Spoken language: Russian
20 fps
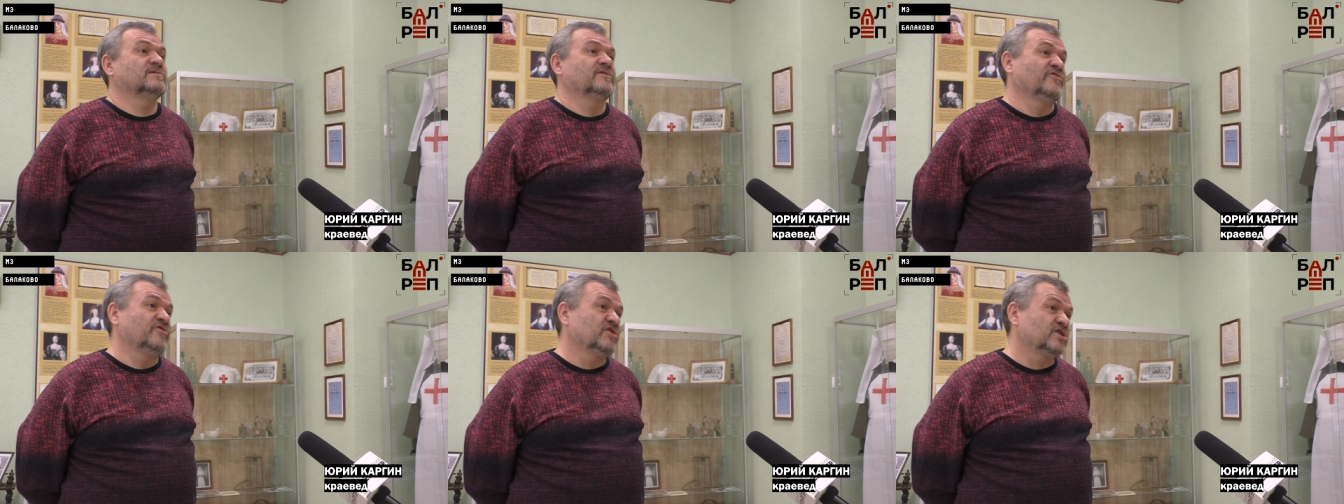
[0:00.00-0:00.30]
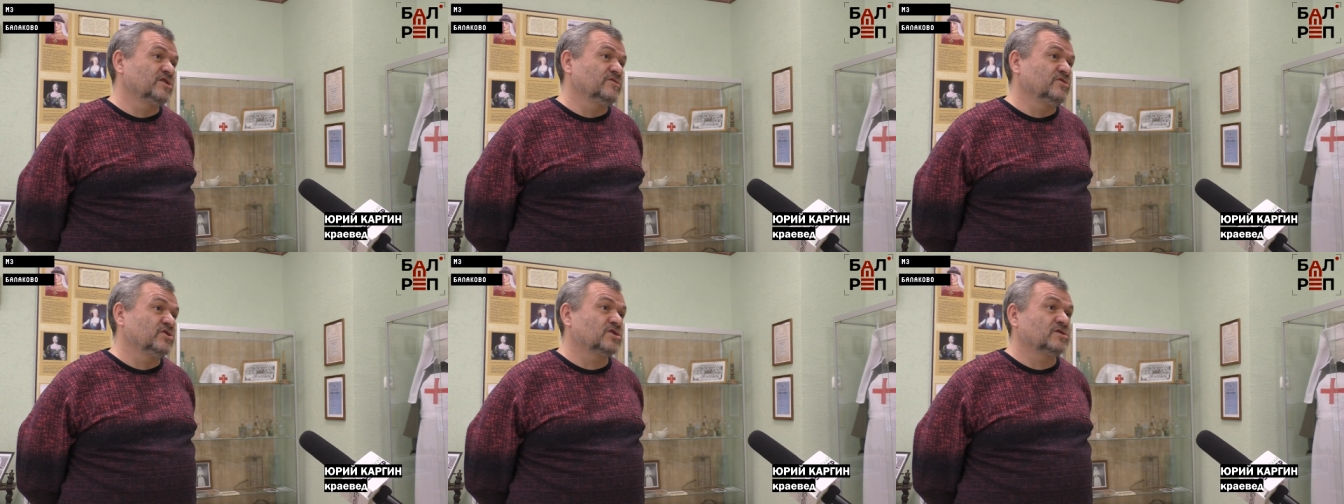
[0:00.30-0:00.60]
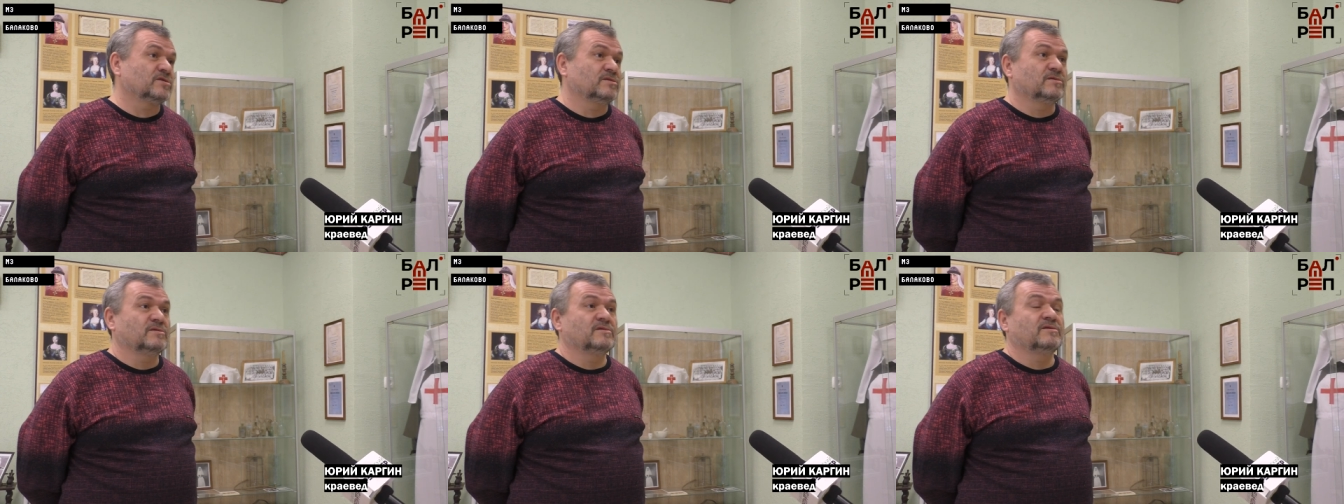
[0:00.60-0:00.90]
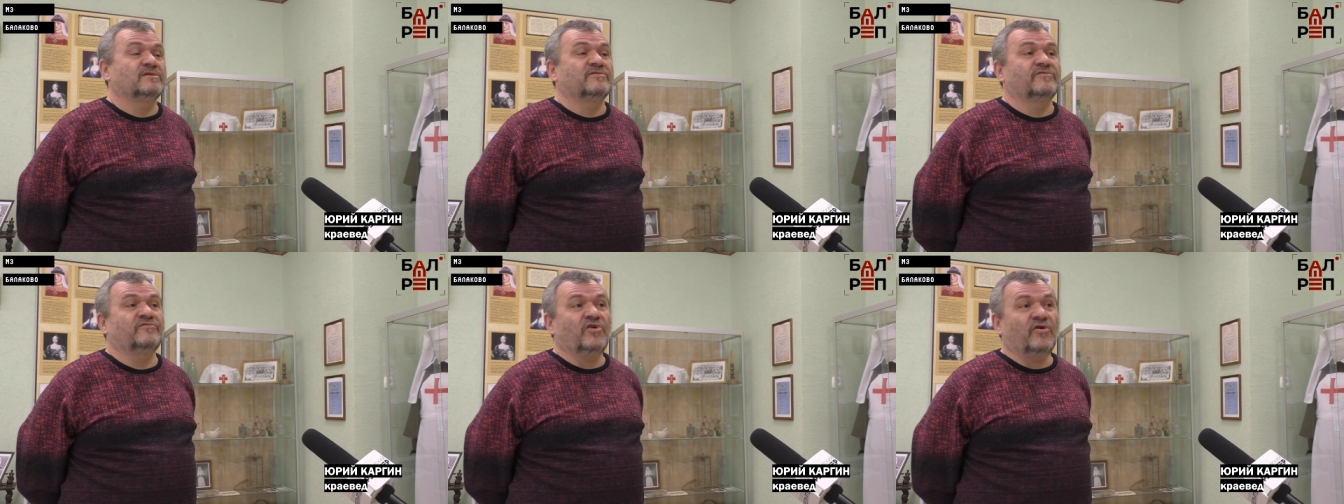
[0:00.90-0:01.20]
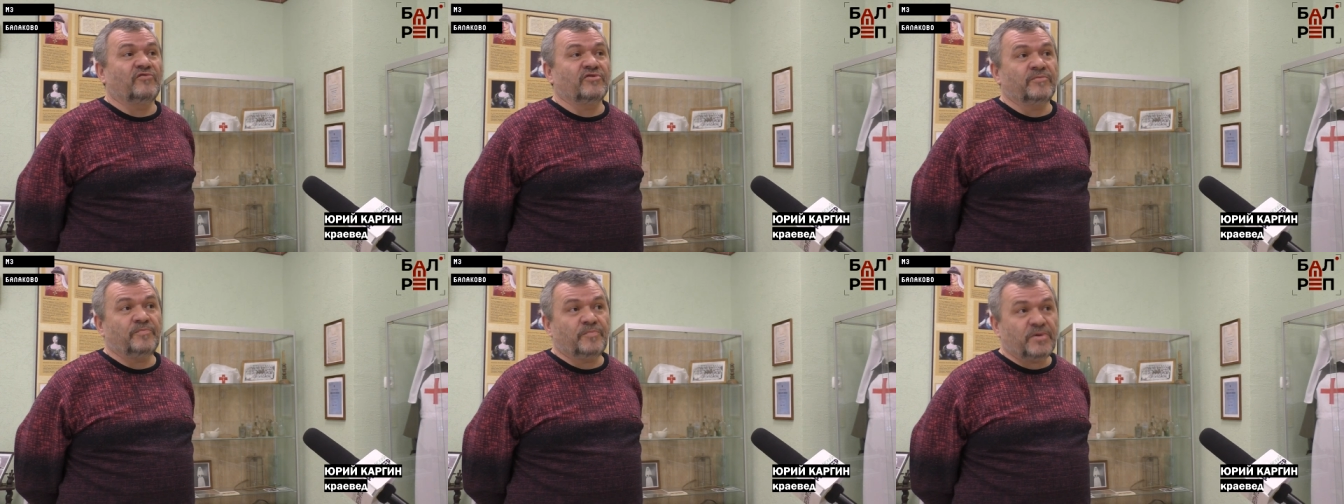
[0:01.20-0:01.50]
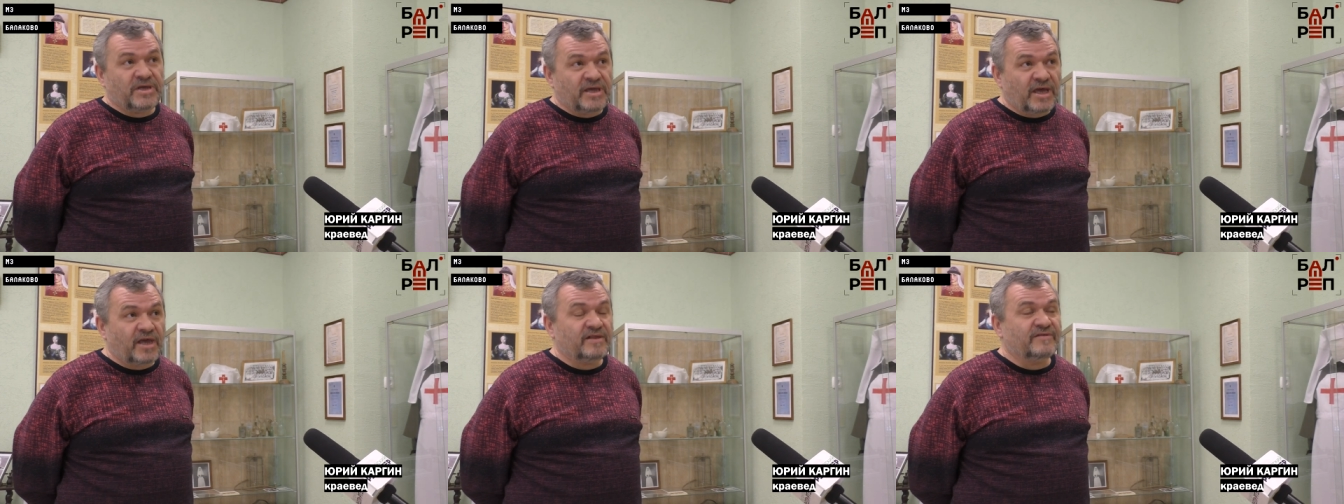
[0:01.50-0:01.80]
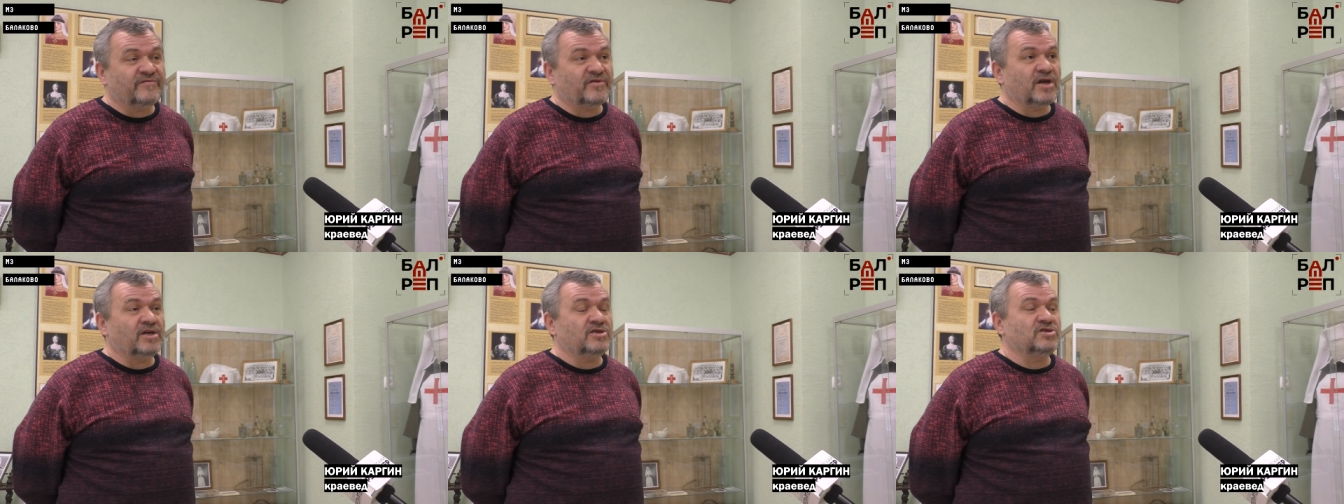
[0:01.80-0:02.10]
Выживешь. Вовремя
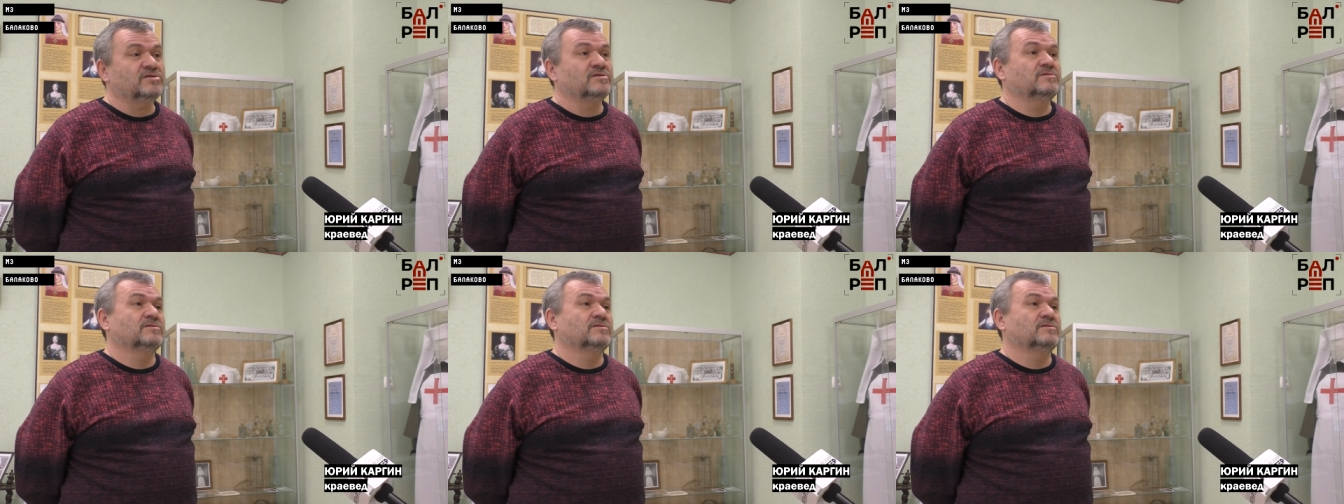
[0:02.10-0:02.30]
приедет врач?